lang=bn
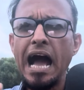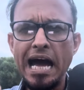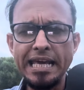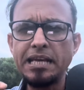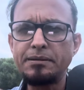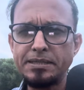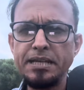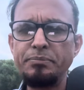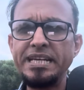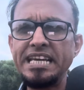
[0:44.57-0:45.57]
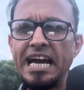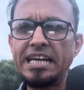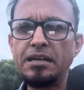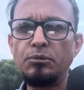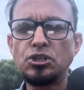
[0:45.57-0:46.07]
আরেকটি
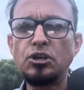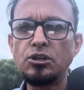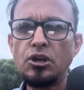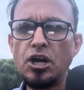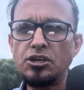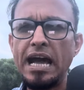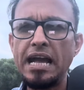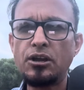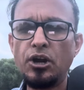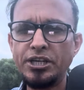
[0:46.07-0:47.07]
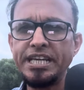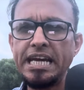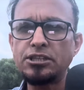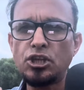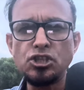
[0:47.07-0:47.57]
বিডিআরের মতন ঘটনা ঘটিয়ে
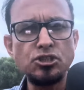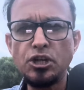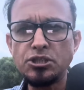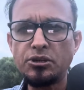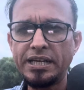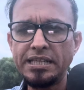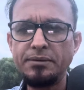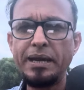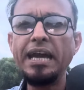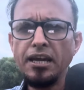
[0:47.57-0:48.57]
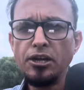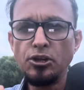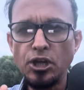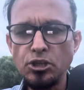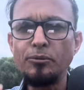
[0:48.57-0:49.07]
তসনস করে দিবে
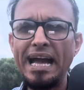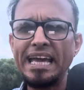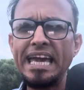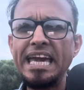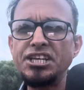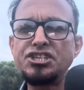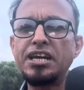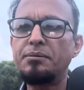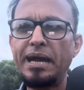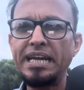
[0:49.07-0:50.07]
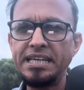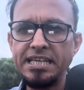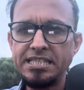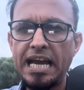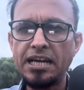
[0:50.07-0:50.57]
নতুবা এই সেনাবাহিনী
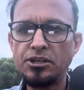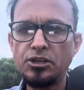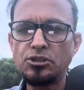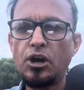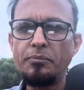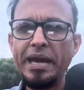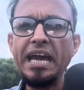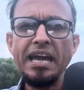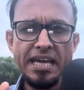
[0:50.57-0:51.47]
জাগ্রত হবে